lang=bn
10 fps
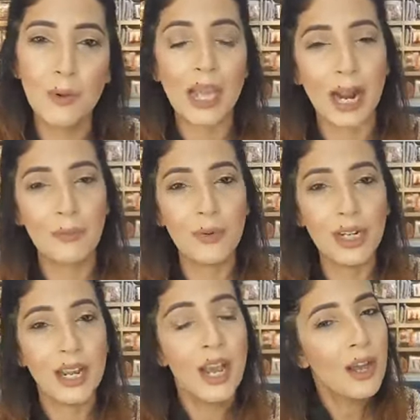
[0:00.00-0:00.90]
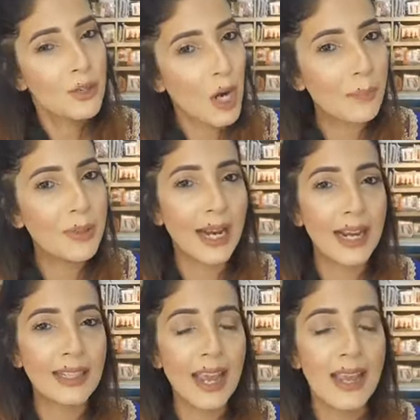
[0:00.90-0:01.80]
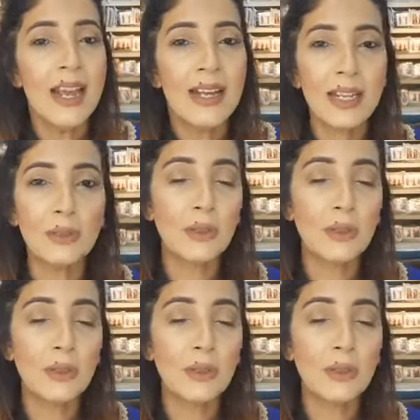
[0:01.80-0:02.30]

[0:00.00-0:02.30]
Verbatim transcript: ধানমন্ডি সব জায়গায় দেই কিন্তু